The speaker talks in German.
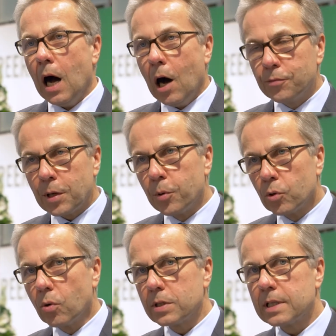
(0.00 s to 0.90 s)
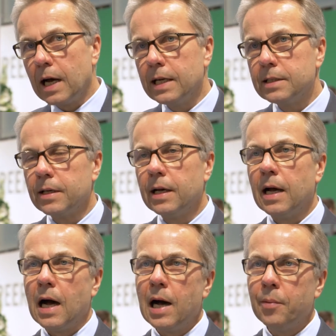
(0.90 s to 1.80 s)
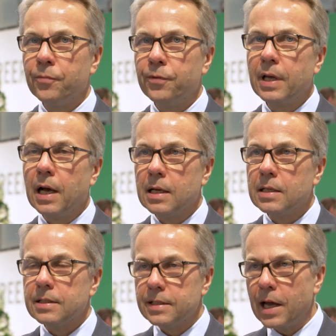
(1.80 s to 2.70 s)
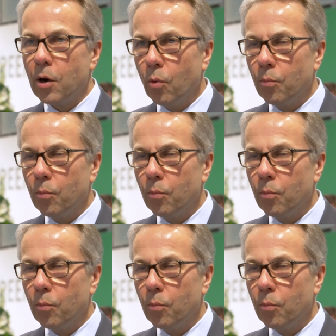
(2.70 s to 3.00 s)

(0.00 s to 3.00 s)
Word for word: Auf der Produktseite haben wir sehr